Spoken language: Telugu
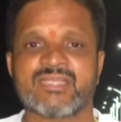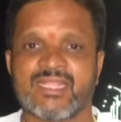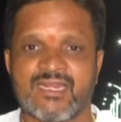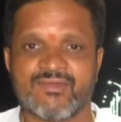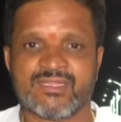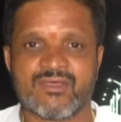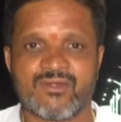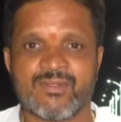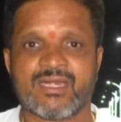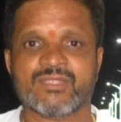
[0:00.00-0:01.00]
సైకిల్ వద్ద
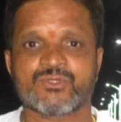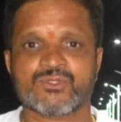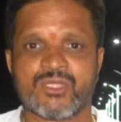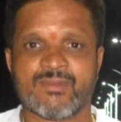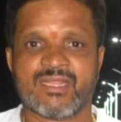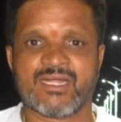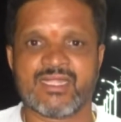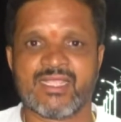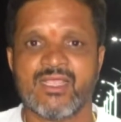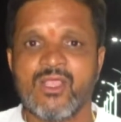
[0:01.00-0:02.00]
ఉన్నాం ఇక్కడ చూస్తున్నాం
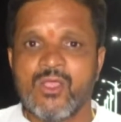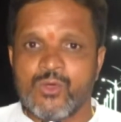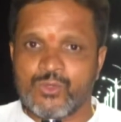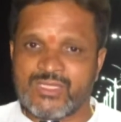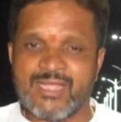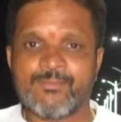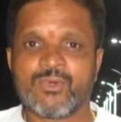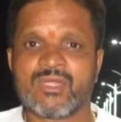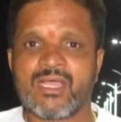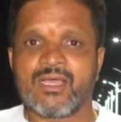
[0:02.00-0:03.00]
ఎందుకంటే ఉదయం పూట